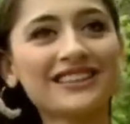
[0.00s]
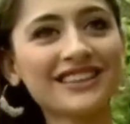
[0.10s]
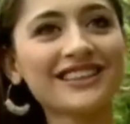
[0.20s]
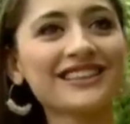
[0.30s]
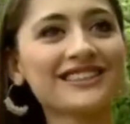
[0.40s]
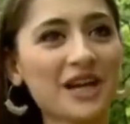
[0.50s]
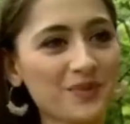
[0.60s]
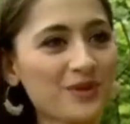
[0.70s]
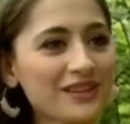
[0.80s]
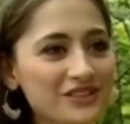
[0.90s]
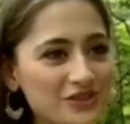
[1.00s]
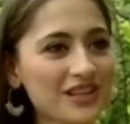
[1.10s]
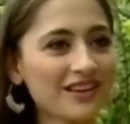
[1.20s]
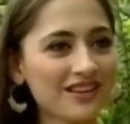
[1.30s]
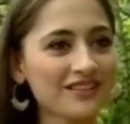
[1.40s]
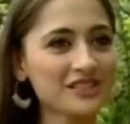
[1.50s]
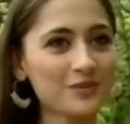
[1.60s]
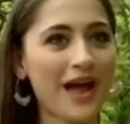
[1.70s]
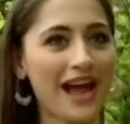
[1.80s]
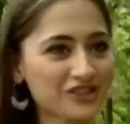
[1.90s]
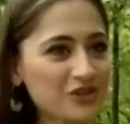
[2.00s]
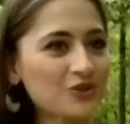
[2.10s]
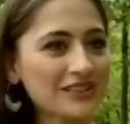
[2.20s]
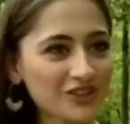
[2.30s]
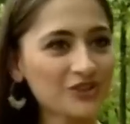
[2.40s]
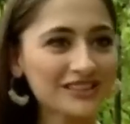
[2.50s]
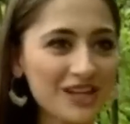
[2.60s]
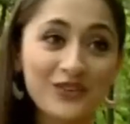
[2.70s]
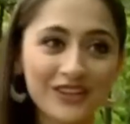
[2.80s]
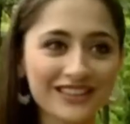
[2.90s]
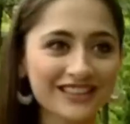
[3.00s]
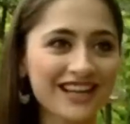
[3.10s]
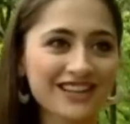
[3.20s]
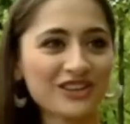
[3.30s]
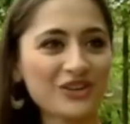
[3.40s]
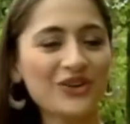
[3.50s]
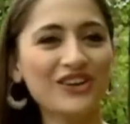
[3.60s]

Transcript: कहते हैं कि सेट पर uh, जब एक्शन होता है तो जितना फ्लर्ट करना है कर लो